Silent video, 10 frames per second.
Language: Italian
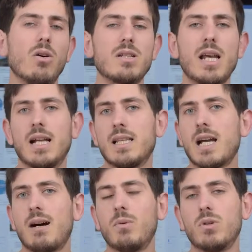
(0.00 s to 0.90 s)
o se
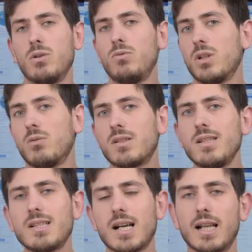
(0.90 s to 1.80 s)
andiamo in uno di
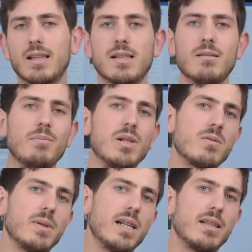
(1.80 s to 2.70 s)
questi stati
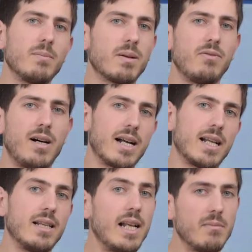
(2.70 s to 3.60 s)
semplicemente per
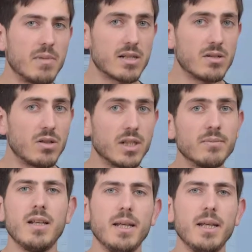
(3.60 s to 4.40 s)
fare delle immersioni.